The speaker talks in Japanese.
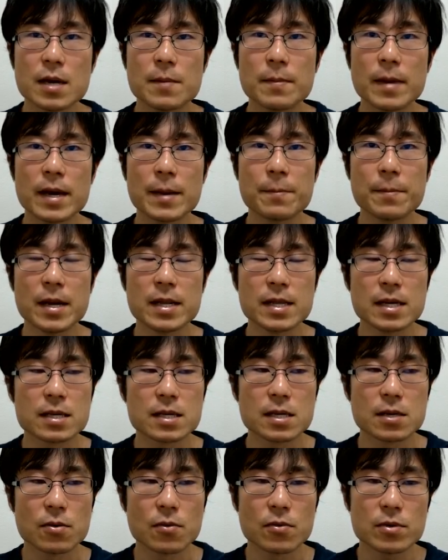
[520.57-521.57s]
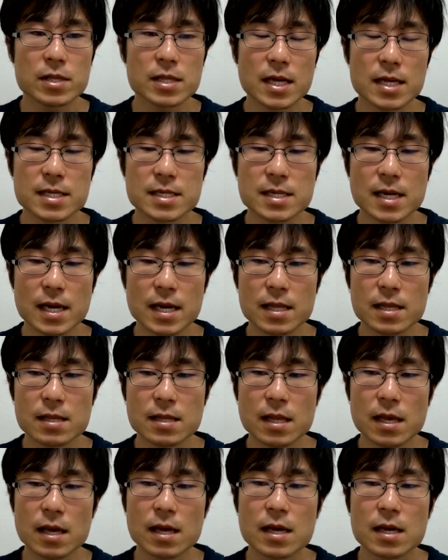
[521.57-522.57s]
まあ、やっぱりね基本に立ち返っ
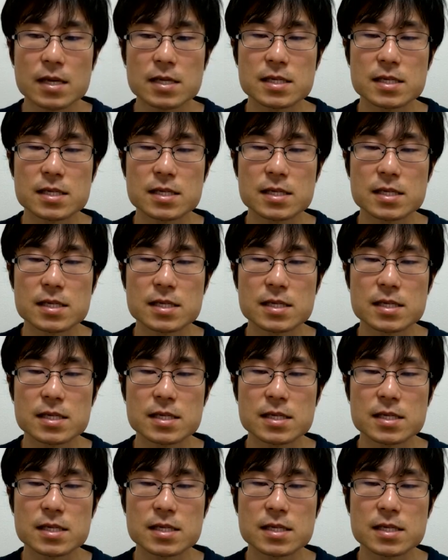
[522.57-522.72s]
て